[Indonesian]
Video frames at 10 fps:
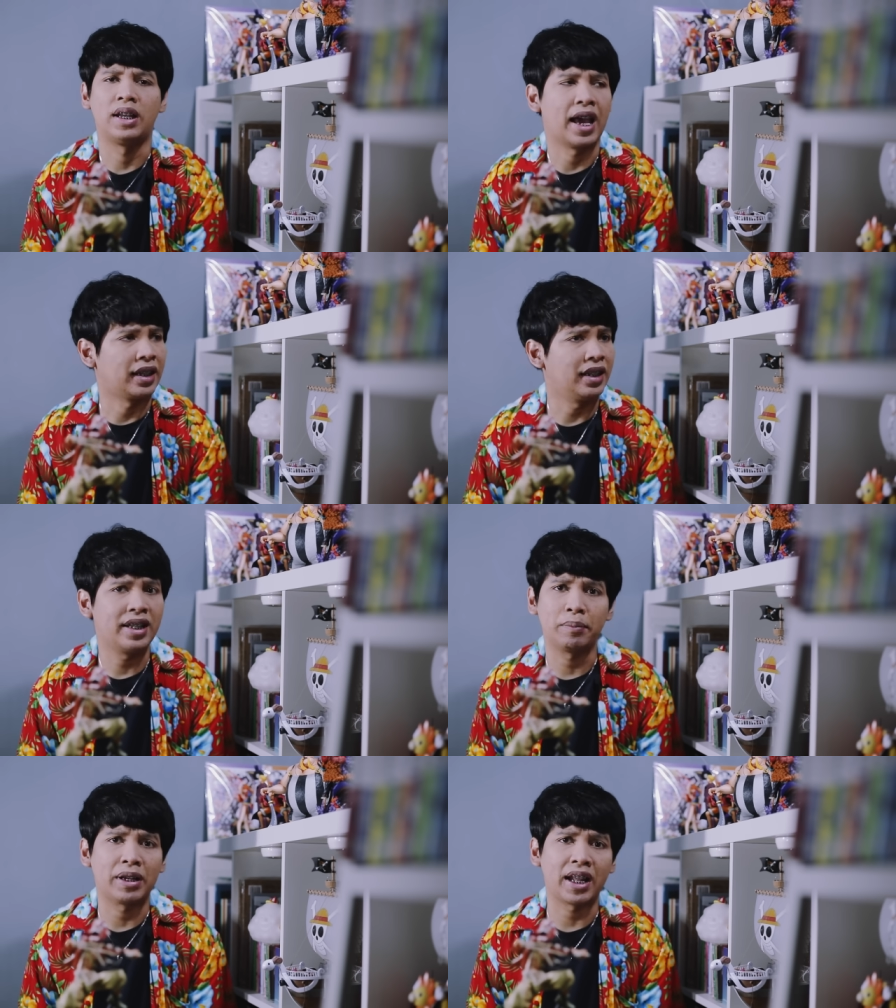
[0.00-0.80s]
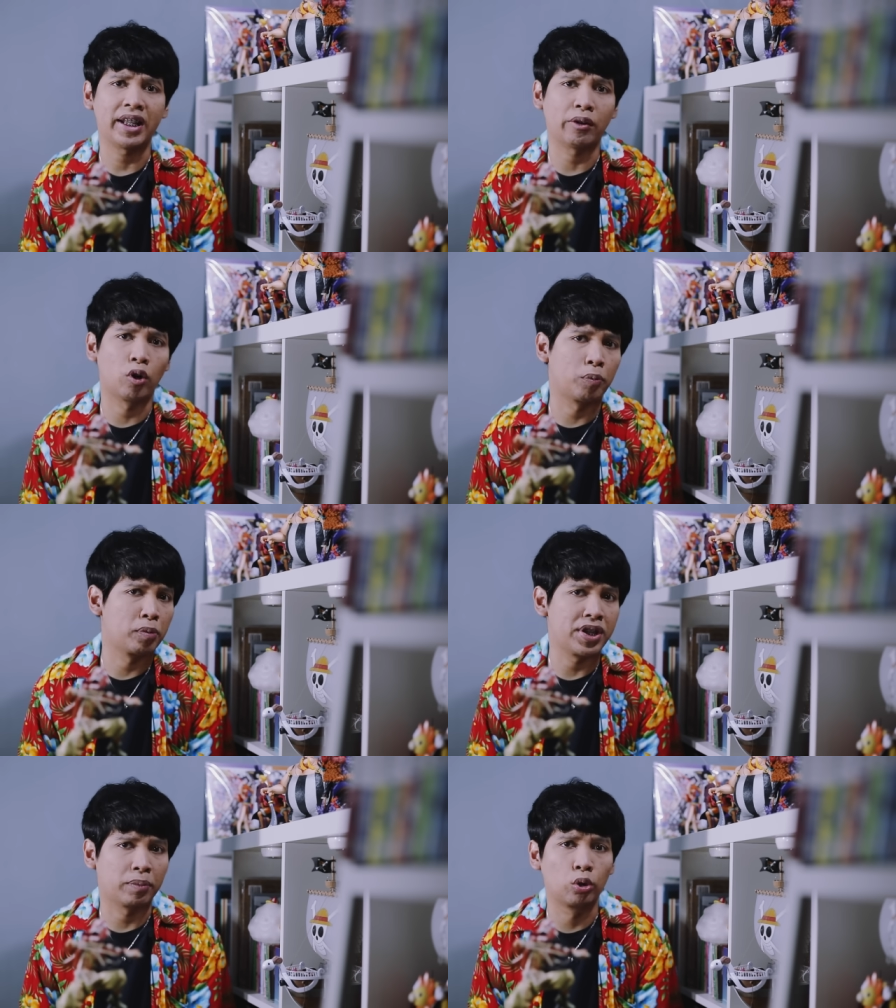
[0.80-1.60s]
Dan ini yang menarik,
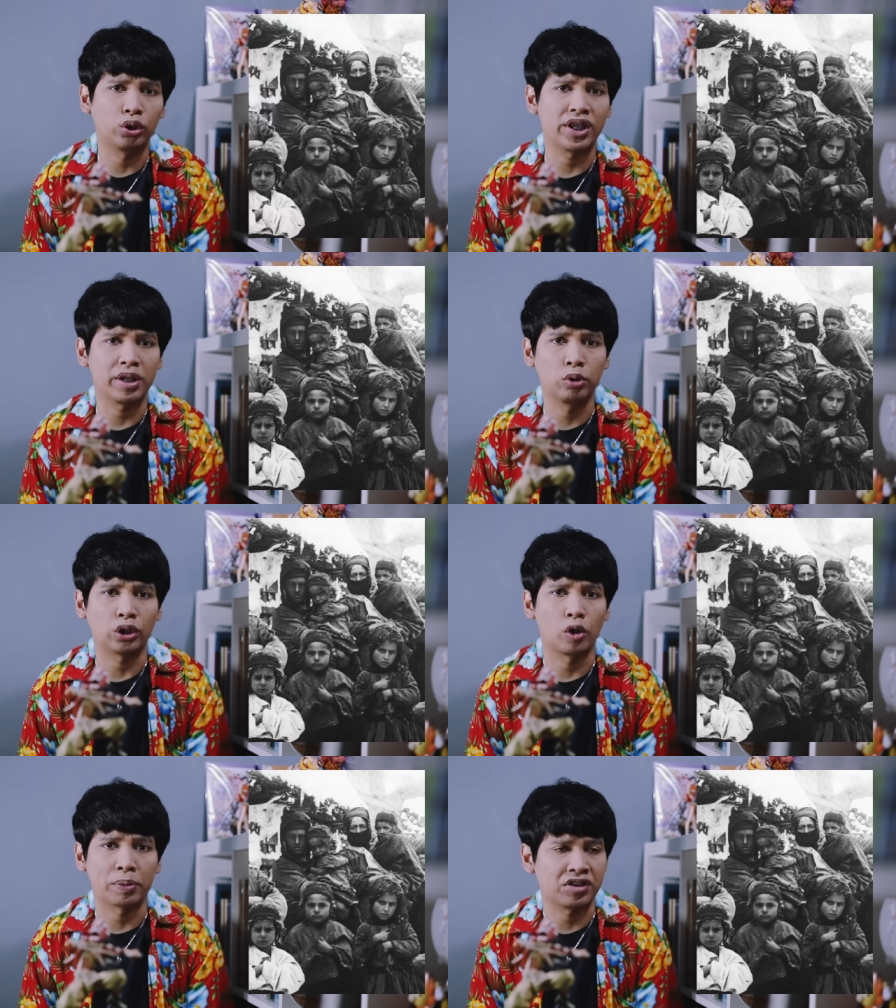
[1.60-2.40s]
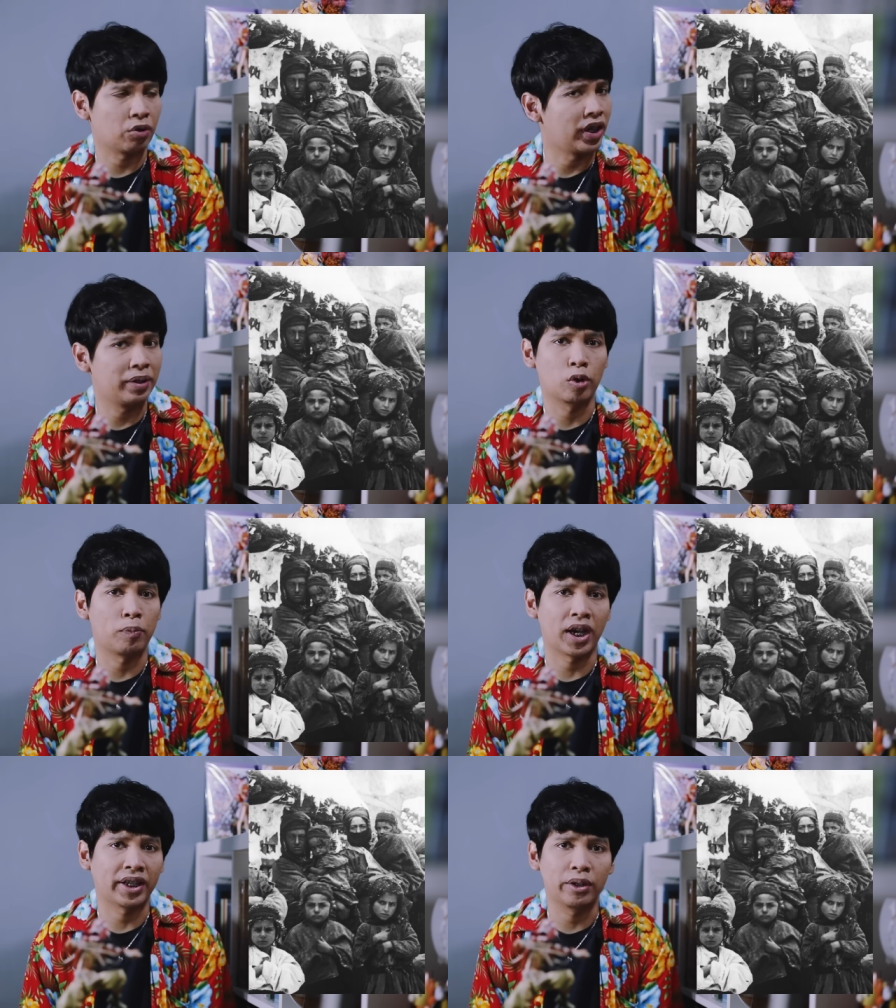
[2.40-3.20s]
walaupun banyak bukti yang nyebut kalau peristiwa ini
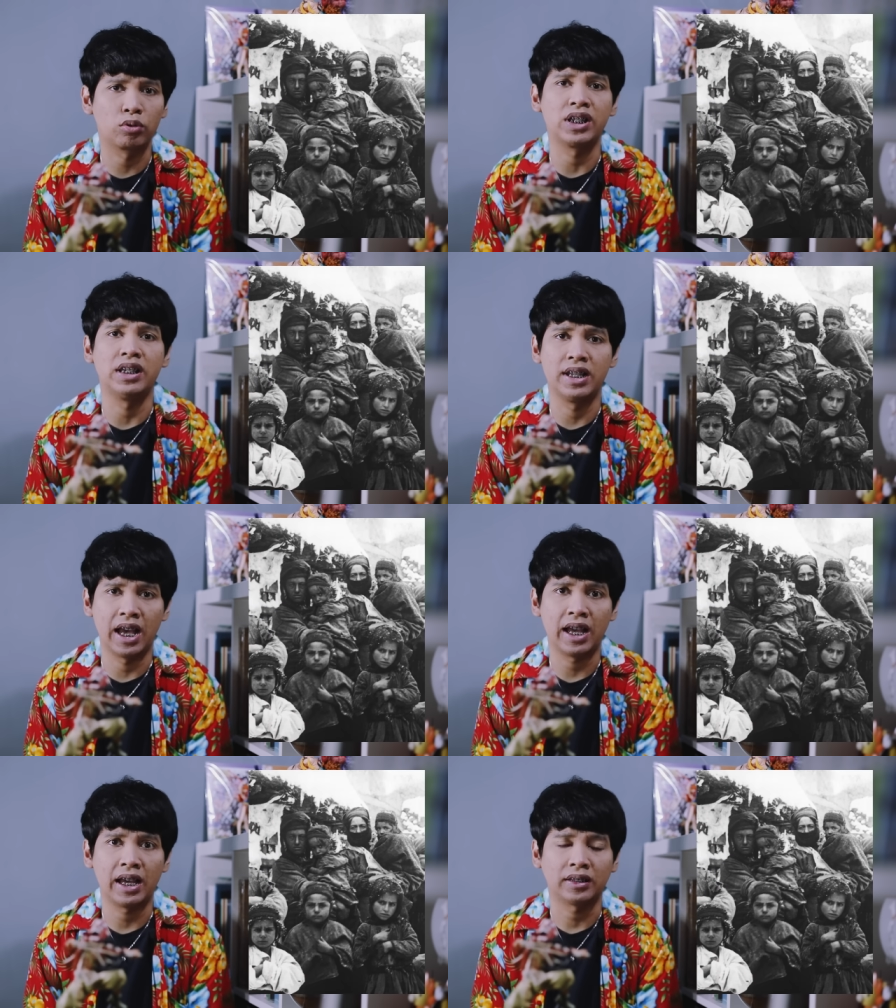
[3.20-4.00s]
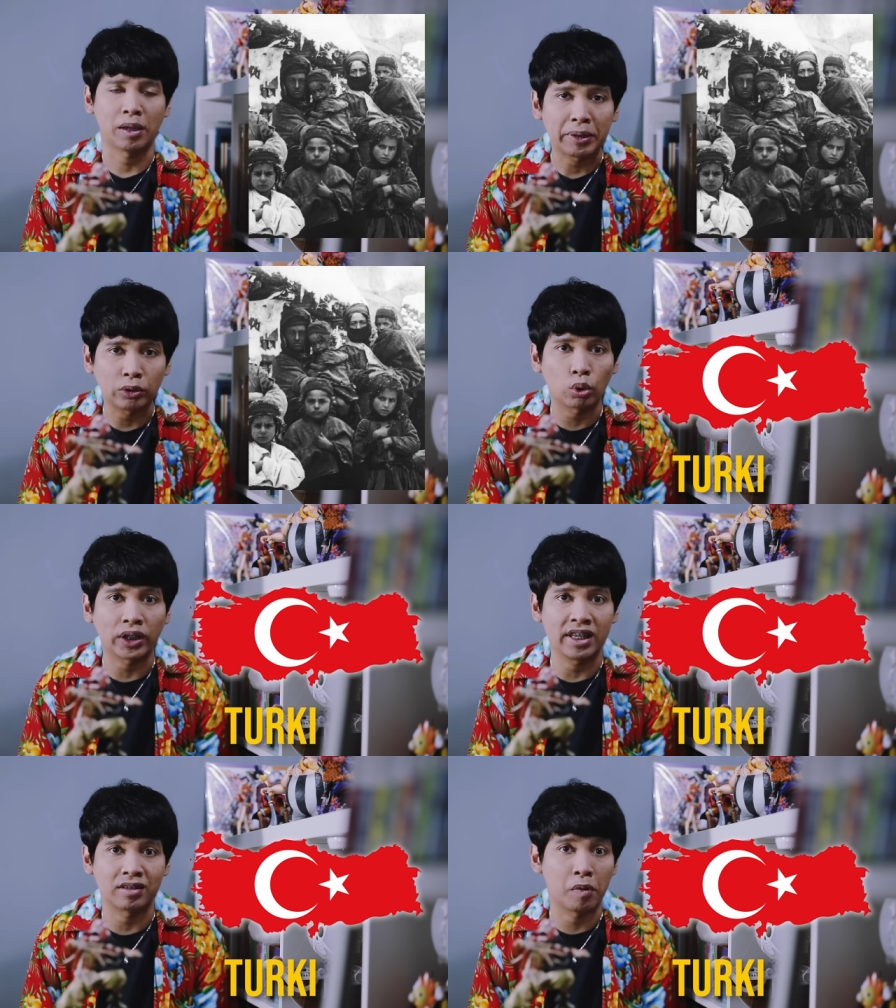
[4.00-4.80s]
merupakan genosida, tapi
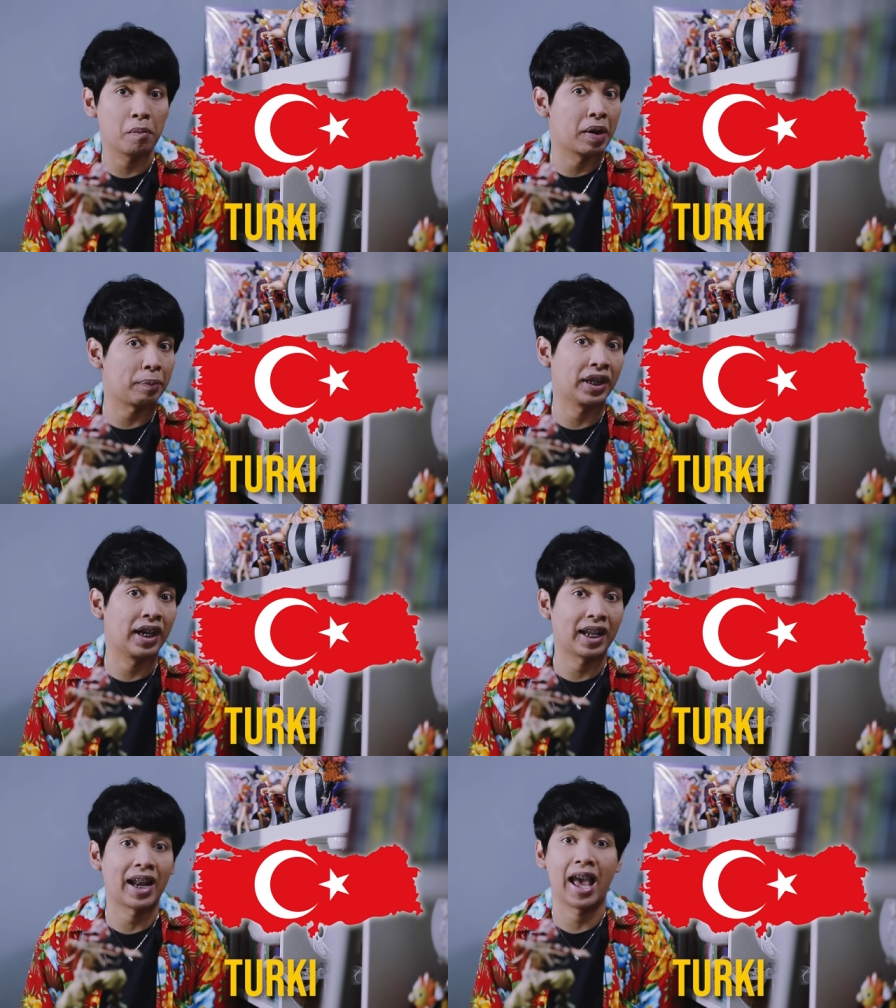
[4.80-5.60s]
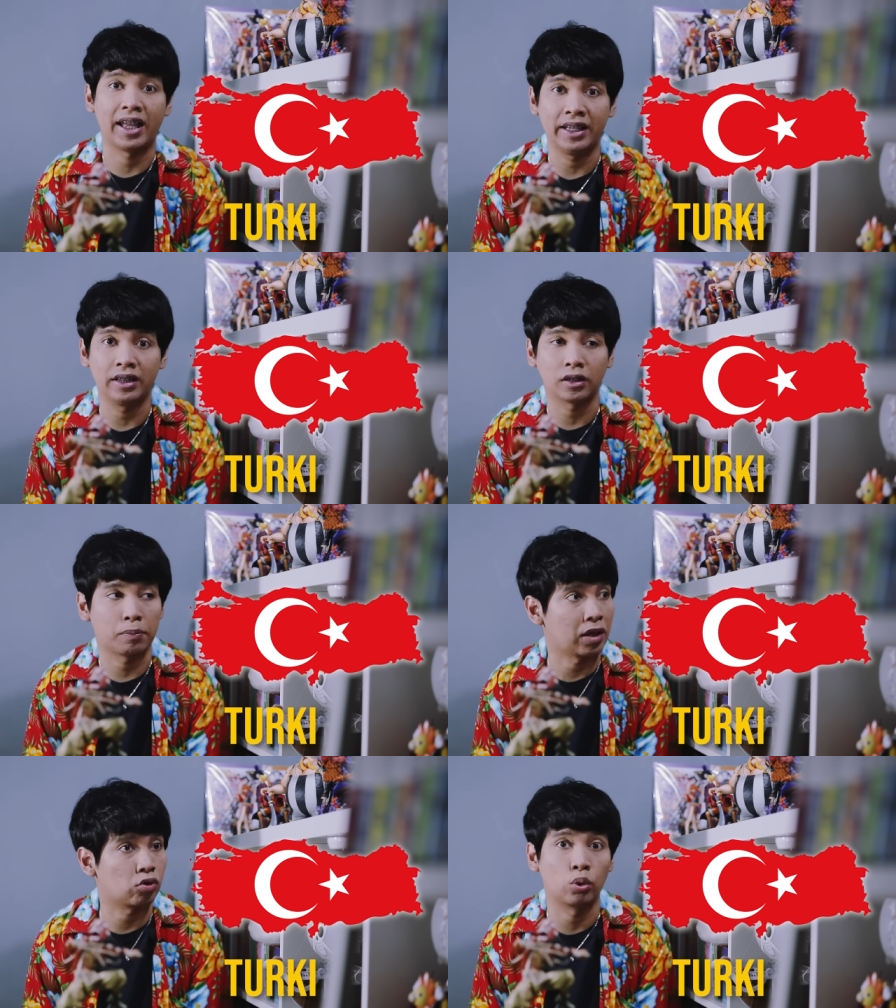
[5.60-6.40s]
Turki sama beberapa negara lain,
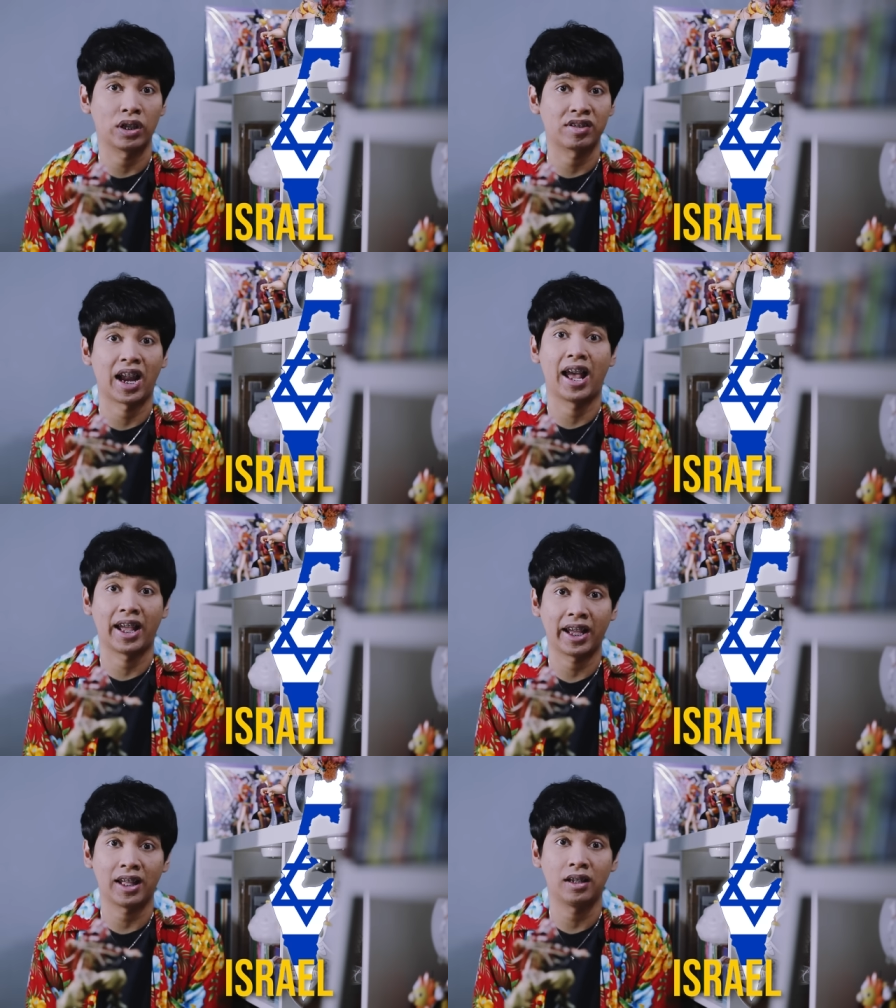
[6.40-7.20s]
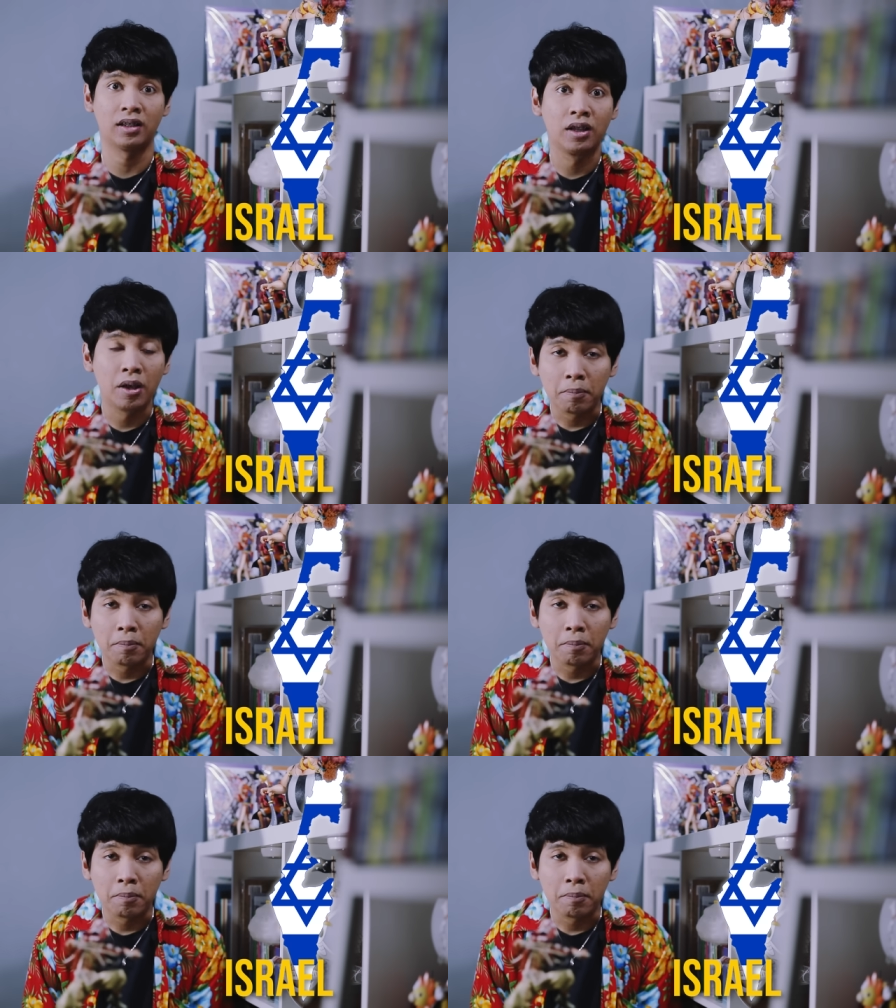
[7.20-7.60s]
termasuk Israel,